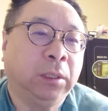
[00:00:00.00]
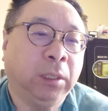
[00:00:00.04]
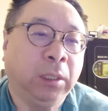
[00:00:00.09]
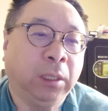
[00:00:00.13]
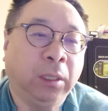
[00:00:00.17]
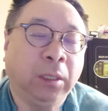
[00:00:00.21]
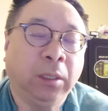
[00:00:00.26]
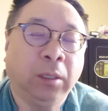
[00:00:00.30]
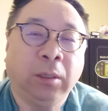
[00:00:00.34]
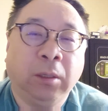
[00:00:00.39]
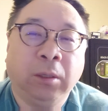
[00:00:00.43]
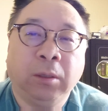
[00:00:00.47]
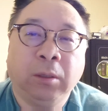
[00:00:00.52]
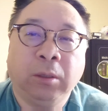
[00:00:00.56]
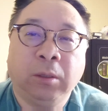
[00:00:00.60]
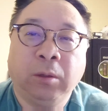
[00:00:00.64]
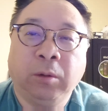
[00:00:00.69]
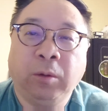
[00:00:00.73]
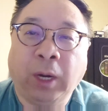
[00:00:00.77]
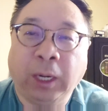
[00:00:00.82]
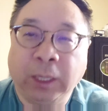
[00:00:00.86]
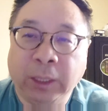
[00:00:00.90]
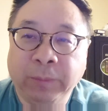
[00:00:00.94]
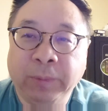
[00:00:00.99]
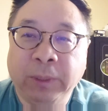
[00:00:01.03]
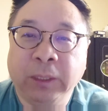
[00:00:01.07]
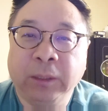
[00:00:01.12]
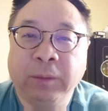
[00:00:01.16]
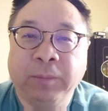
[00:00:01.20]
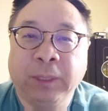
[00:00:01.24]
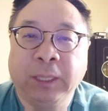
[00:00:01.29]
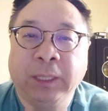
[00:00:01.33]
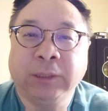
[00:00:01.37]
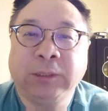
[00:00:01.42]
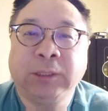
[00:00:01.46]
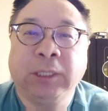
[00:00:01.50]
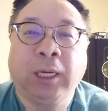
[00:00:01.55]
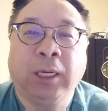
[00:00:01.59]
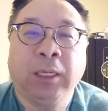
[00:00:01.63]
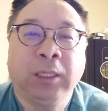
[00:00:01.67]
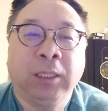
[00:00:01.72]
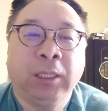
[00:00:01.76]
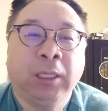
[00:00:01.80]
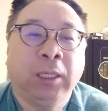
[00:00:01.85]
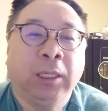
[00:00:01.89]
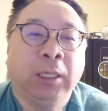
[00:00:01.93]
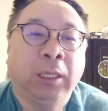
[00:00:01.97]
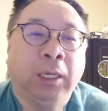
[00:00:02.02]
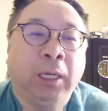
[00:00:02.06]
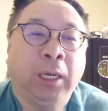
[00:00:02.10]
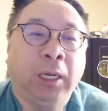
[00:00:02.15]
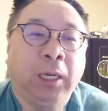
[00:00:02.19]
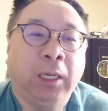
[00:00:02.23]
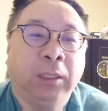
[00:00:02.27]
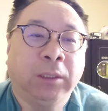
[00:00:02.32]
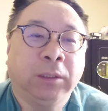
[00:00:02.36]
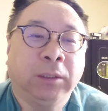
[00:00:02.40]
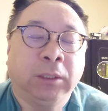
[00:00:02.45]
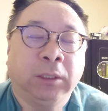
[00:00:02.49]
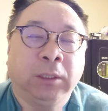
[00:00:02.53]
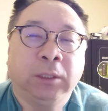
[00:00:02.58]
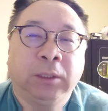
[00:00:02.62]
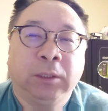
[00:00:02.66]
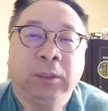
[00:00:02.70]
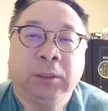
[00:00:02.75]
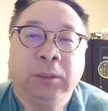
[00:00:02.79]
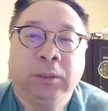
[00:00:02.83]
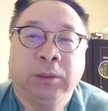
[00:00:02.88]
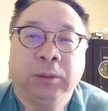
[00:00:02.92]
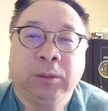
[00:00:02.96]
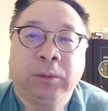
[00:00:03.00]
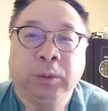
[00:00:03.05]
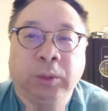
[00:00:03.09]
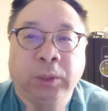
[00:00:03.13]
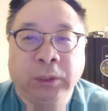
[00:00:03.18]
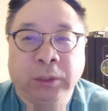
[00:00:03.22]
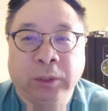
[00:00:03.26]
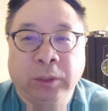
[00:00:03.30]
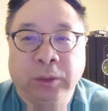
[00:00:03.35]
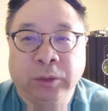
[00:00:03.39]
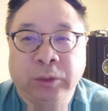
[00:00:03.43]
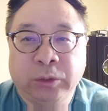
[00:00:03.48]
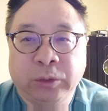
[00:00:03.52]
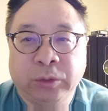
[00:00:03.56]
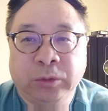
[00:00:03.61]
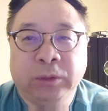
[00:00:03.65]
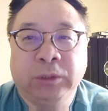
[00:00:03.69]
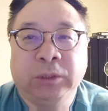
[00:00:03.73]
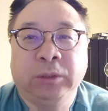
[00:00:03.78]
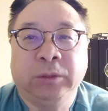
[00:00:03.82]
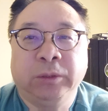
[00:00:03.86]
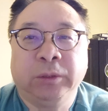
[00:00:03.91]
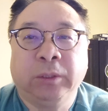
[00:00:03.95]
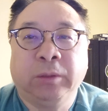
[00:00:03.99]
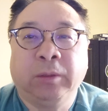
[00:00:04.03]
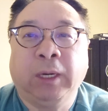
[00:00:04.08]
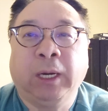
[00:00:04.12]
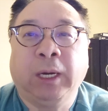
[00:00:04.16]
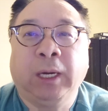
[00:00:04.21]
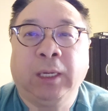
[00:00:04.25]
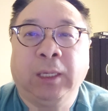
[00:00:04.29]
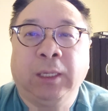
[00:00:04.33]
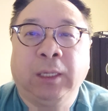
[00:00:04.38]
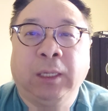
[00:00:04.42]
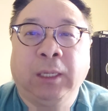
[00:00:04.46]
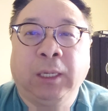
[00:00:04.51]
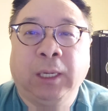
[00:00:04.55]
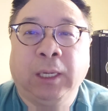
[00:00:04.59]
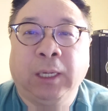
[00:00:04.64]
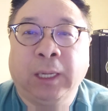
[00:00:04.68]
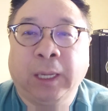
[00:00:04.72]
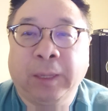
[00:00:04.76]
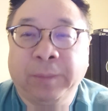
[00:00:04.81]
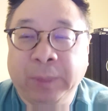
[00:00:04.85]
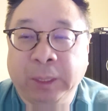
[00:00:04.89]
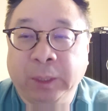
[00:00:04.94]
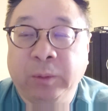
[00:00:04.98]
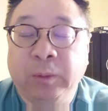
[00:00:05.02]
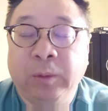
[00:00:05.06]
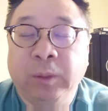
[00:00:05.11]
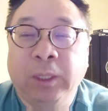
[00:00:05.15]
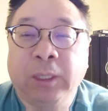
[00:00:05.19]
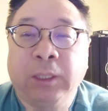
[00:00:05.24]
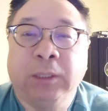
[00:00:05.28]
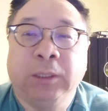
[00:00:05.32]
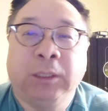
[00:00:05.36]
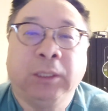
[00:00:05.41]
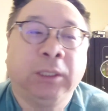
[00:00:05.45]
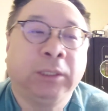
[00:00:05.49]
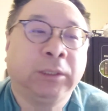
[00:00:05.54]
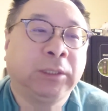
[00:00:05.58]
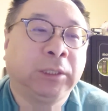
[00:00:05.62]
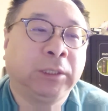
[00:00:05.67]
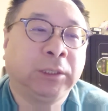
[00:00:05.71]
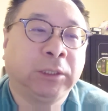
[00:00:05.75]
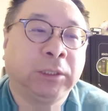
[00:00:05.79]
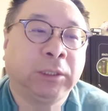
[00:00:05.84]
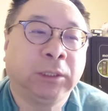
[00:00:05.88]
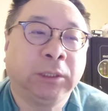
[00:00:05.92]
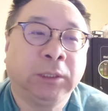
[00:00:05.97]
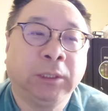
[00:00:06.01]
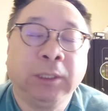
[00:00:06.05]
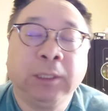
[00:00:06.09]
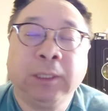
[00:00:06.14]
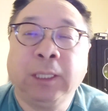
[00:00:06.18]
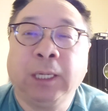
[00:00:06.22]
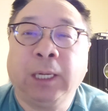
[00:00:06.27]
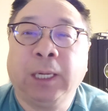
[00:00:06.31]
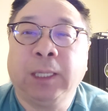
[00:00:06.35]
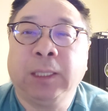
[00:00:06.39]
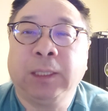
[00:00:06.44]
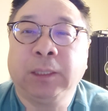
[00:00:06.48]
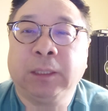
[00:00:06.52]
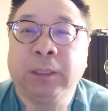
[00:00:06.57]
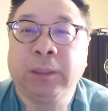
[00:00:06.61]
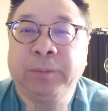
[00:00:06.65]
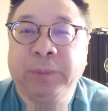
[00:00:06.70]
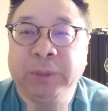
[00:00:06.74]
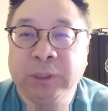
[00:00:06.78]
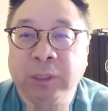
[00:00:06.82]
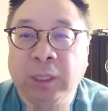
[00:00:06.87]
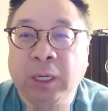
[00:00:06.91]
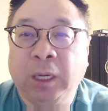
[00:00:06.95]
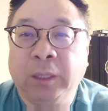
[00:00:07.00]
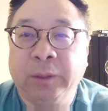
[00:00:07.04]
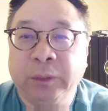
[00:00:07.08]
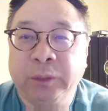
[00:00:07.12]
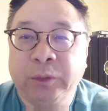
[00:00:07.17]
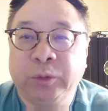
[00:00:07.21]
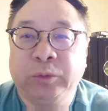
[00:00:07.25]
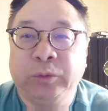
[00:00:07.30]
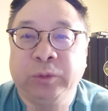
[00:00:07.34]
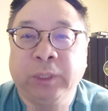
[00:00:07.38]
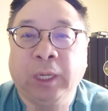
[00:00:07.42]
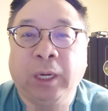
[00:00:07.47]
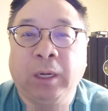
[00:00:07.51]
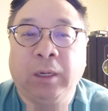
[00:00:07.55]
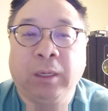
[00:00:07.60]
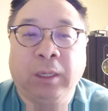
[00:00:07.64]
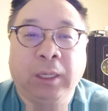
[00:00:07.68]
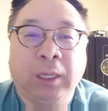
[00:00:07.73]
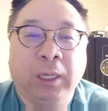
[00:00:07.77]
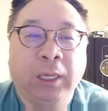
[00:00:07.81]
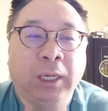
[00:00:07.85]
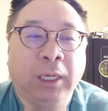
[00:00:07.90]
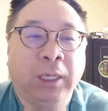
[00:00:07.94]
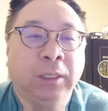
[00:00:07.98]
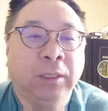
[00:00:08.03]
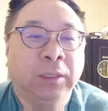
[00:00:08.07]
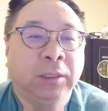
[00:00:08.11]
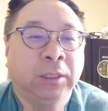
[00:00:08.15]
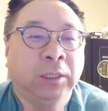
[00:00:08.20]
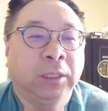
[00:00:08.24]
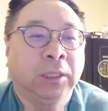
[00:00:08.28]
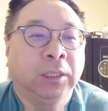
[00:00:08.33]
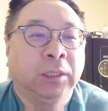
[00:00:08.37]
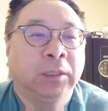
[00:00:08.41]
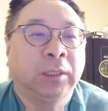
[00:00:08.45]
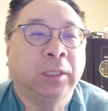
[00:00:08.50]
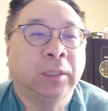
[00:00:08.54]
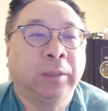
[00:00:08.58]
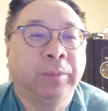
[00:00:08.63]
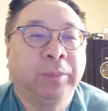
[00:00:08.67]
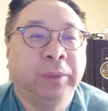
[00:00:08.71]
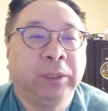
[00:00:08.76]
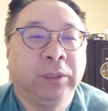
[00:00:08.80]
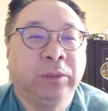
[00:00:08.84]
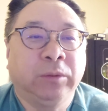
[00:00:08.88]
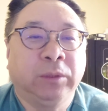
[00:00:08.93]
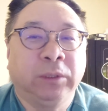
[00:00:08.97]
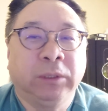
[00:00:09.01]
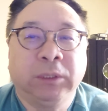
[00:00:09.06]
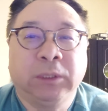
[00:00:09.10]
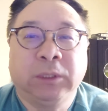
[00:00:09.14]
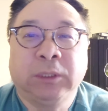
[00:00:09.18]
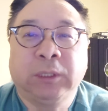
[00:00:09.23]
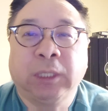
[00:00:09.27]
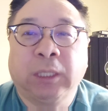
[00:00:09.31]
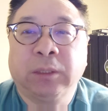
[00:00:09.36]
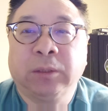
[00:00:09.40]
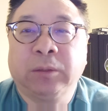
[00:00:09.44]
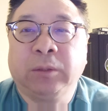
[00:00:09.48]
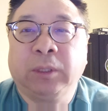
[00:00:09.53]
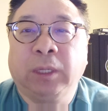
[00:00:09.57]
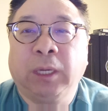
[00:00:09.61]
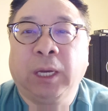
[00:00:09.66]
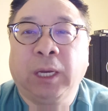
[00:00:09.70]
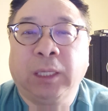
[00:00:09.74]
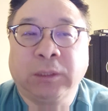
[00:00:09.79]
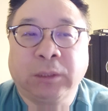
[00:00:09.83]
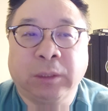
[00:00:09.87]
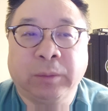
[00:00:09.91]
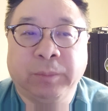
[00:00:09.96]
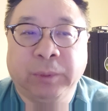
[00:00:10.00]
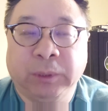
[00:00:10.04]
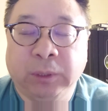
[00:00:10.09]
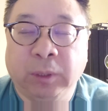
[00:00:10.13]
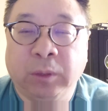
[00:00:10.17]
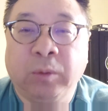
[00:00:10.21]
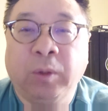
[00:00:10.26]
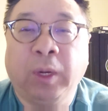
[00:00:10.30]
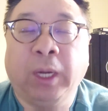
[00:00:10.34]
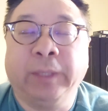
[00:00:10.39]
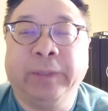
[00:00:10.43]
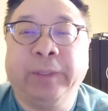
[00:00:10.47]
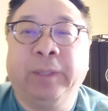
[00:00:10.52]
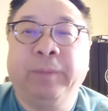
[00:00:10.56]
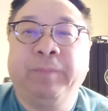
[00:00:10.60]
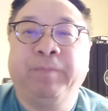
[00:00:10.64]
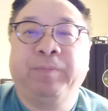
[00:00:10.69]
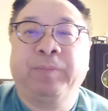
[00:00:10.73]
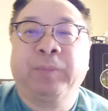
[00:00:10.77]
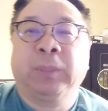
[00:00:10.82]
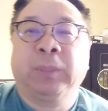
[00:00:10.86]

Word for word: 呃华人朋友们来讲，啊，如果有需求的话啊，来美国啊，这是应该一个比较好的渠道啊，它的批准相对还是比较快的。